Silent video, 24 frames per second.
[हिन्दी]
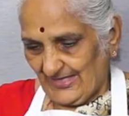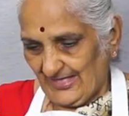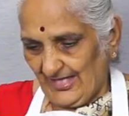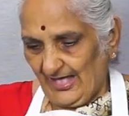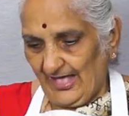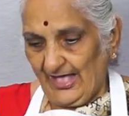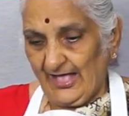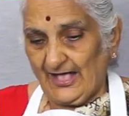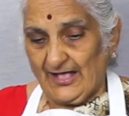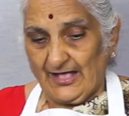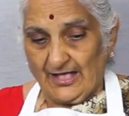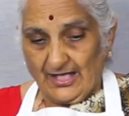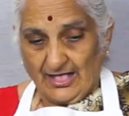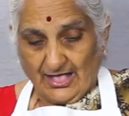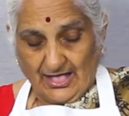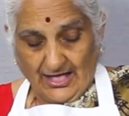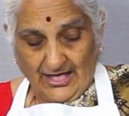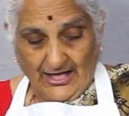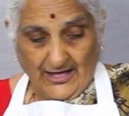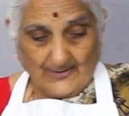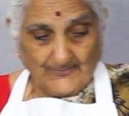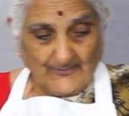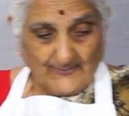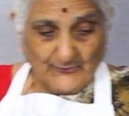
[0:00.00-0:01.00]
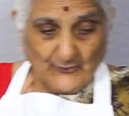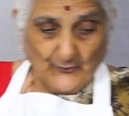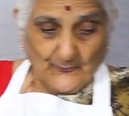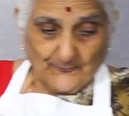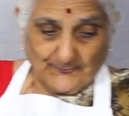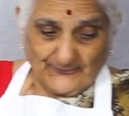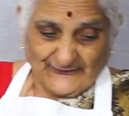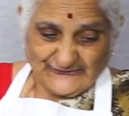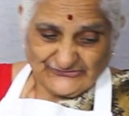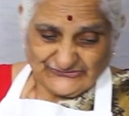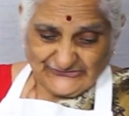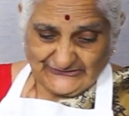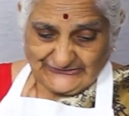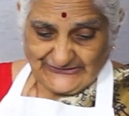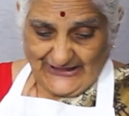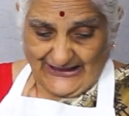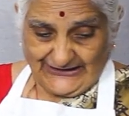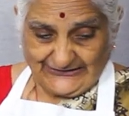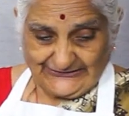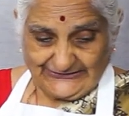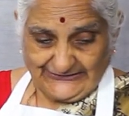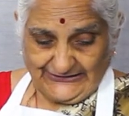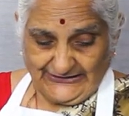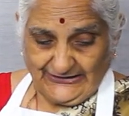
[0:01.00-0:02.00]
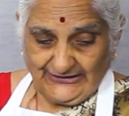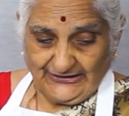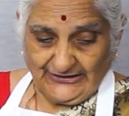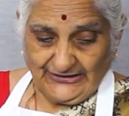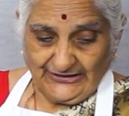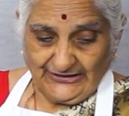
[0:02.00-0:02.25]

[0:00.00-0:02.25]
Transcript: हाँ अब हमें ऊपर से डालने हैं